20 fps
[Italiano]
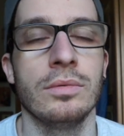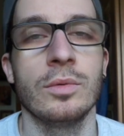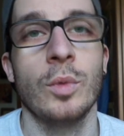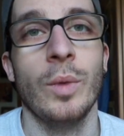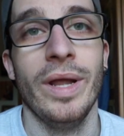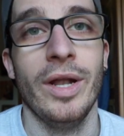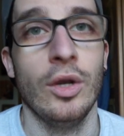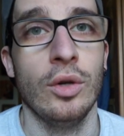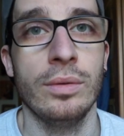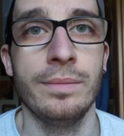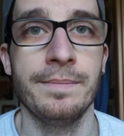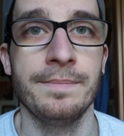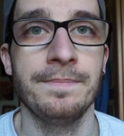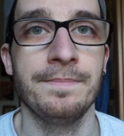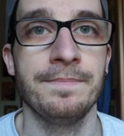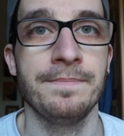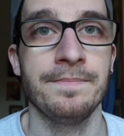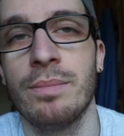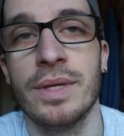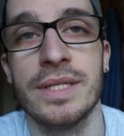quello
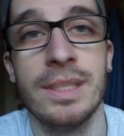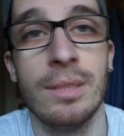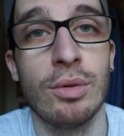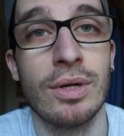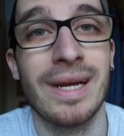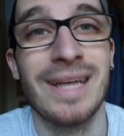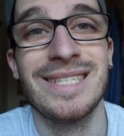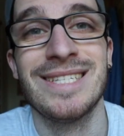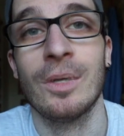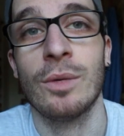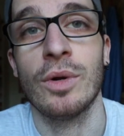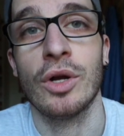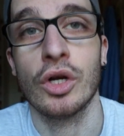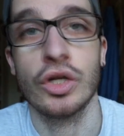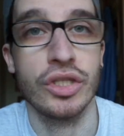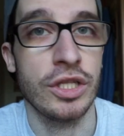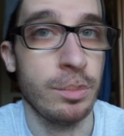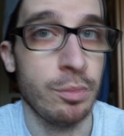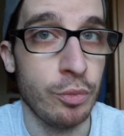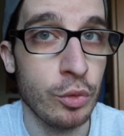passiamo ragazzi a
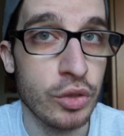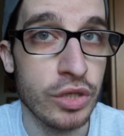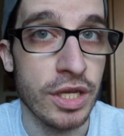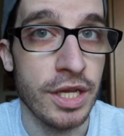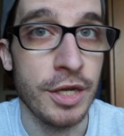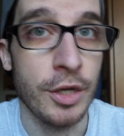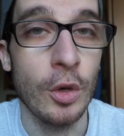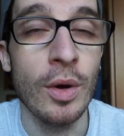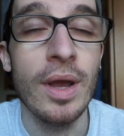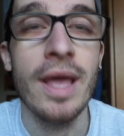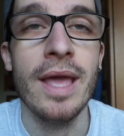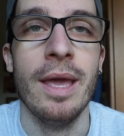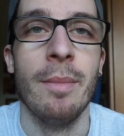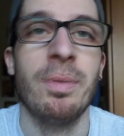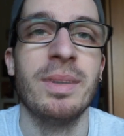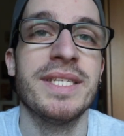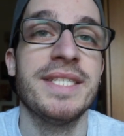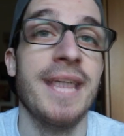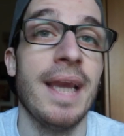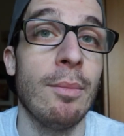qualcosa di più serio e
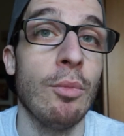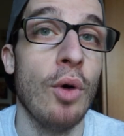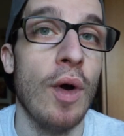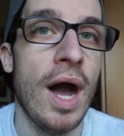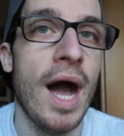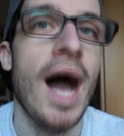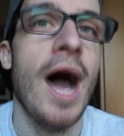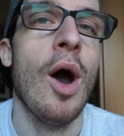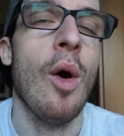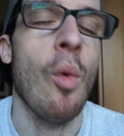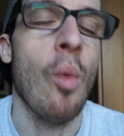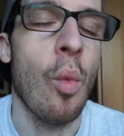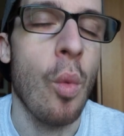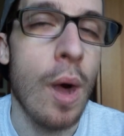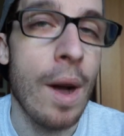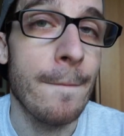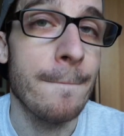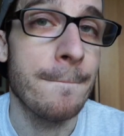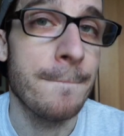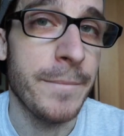passiamo a
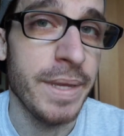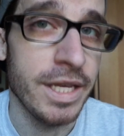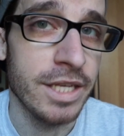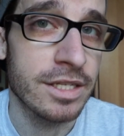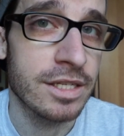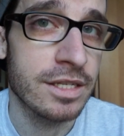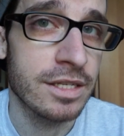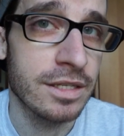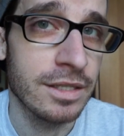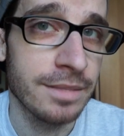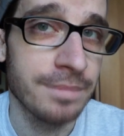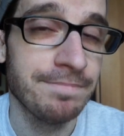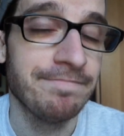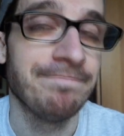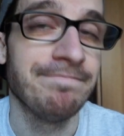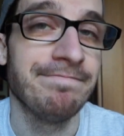One Piece